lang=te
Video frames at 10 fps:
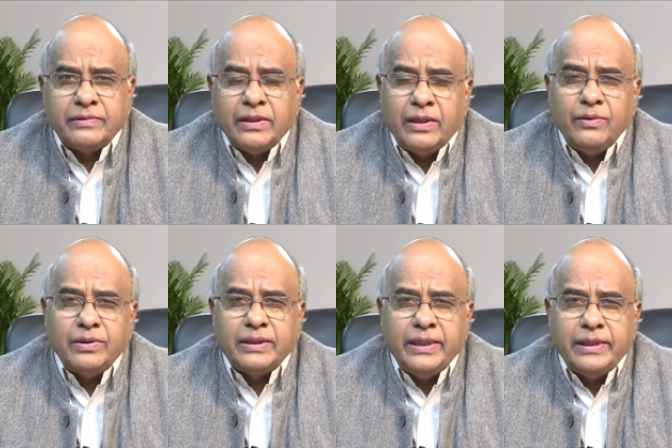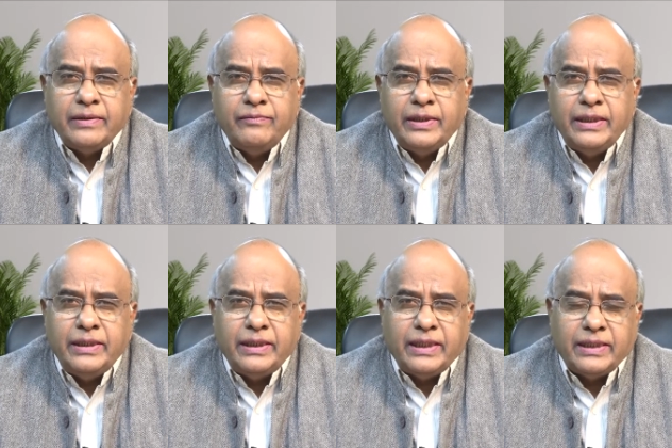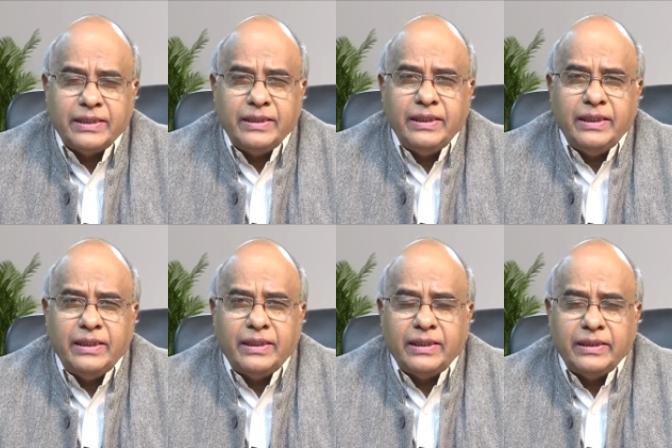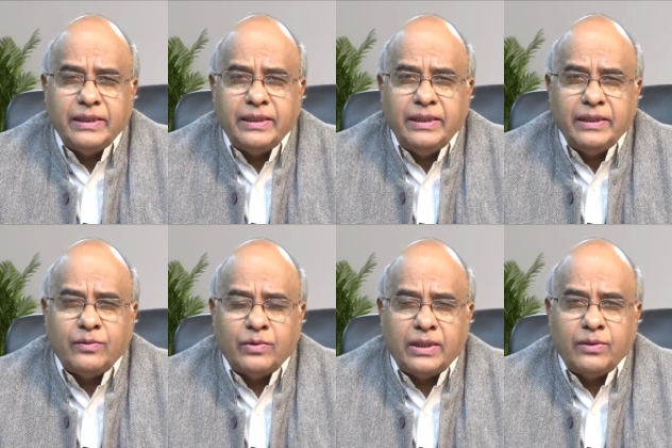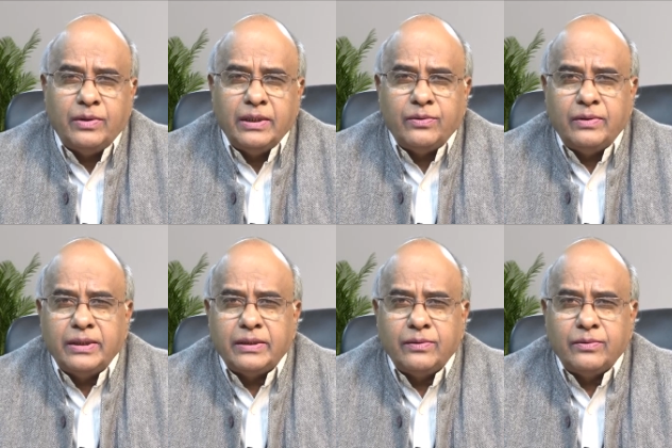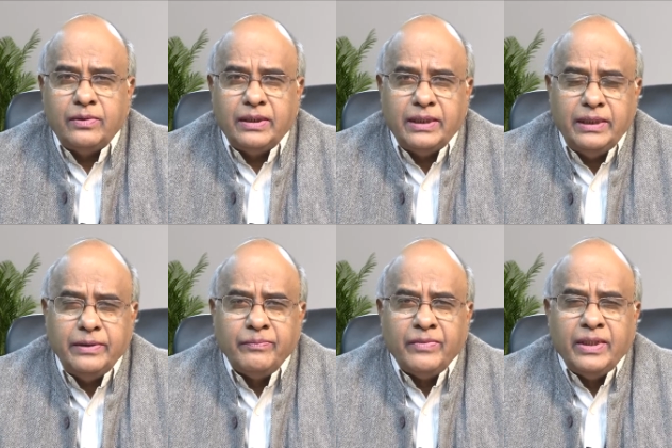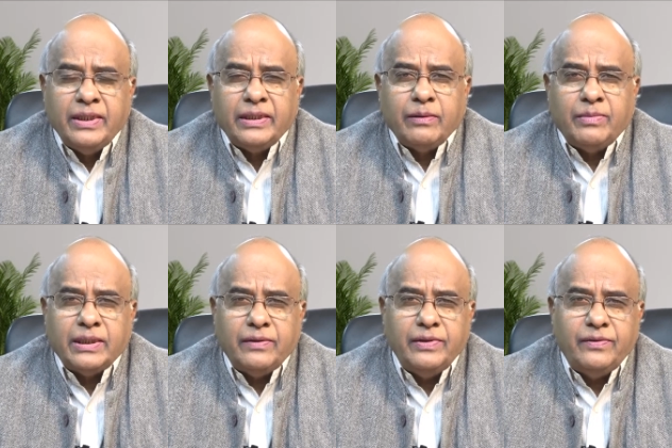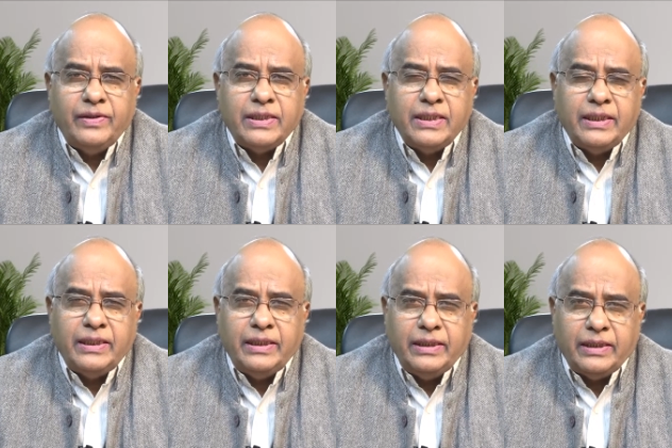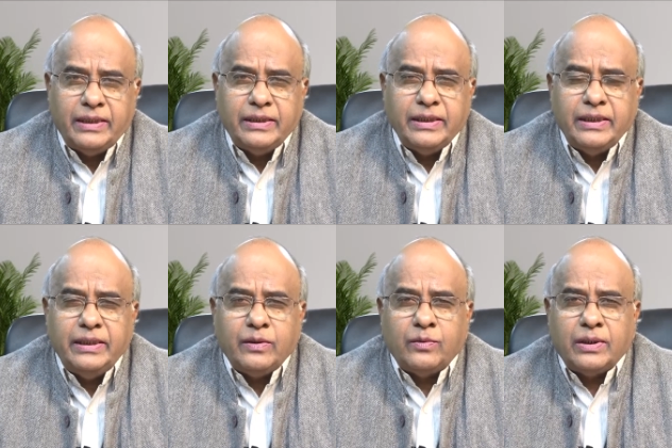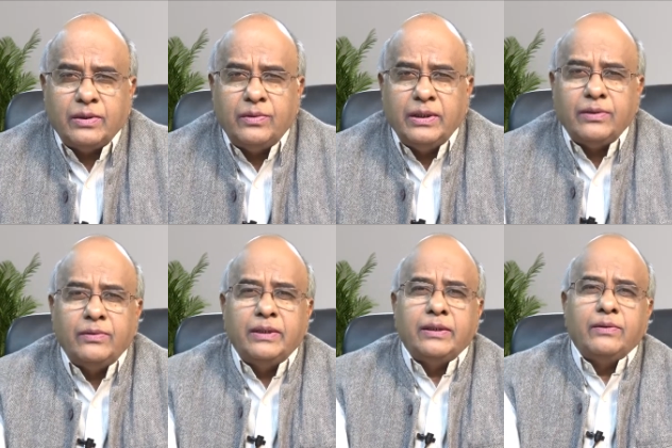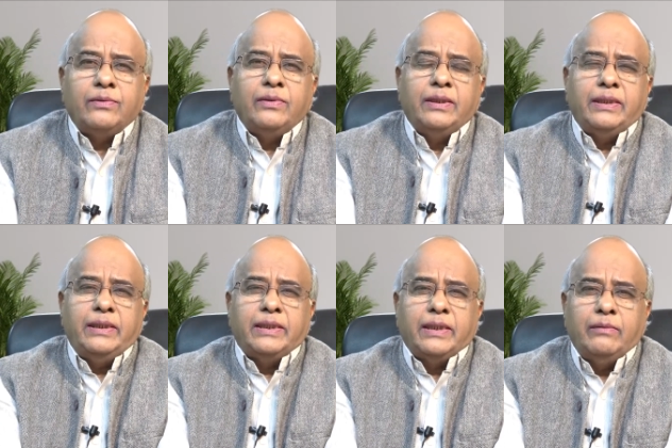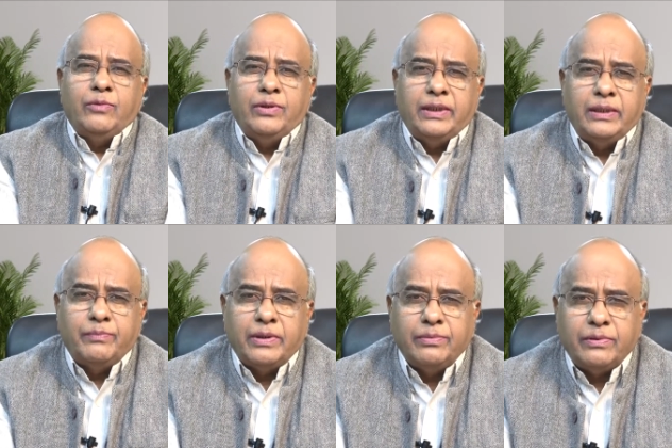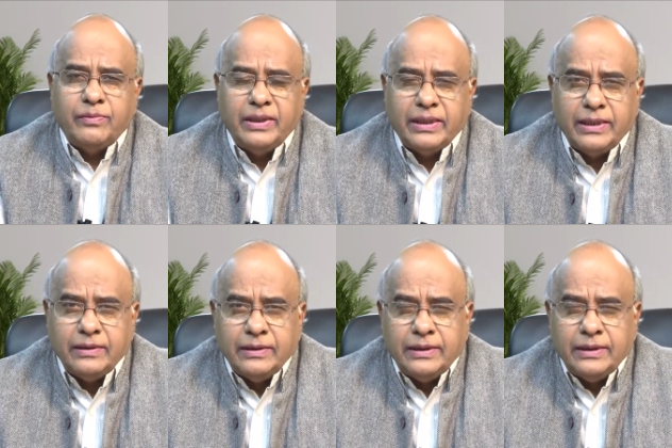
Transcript: దాడులు చేయటం అనేది ఖచ్చితంగా రాజకీయ కుట్రకోణంతో జరుగుతున్నదని ఇది మత విద్వేషం కంటే రాజకీయ కుట్రకోణంతోనే జరుగుతున్నదని జగన్మోహన్ రెడ్డి ప్రభుత్వానికి